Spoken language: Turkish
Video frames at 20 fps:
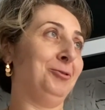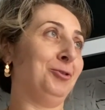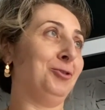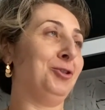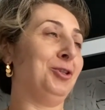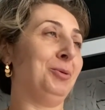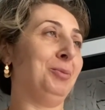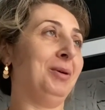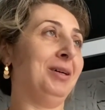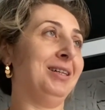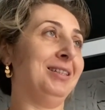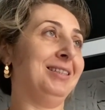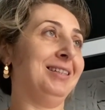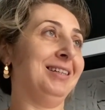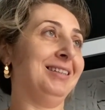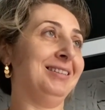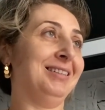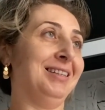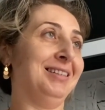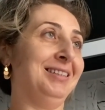Çocuğa
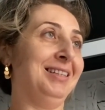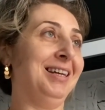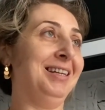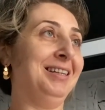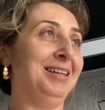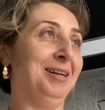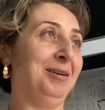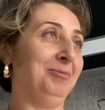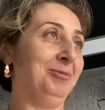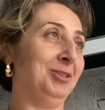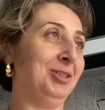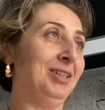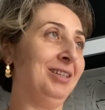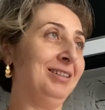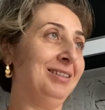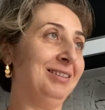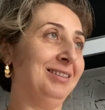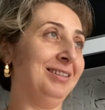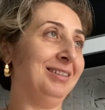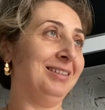bakacaksan. Sen ne yapacaksın?
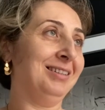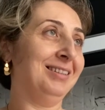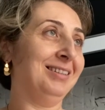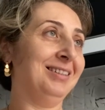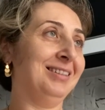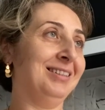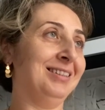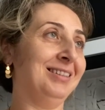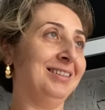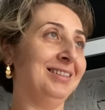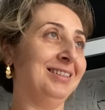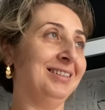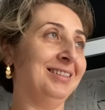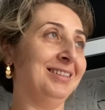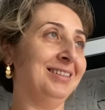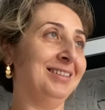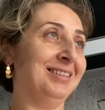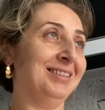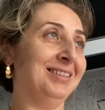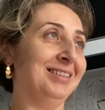
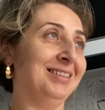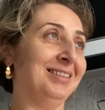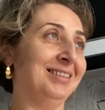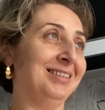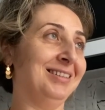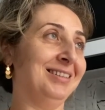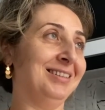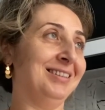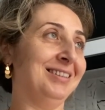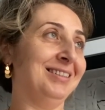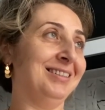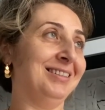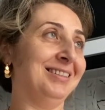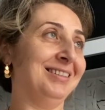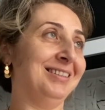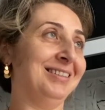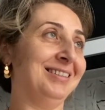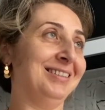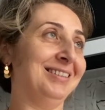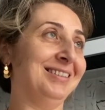ben azıcık
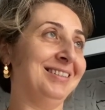uyuyayım.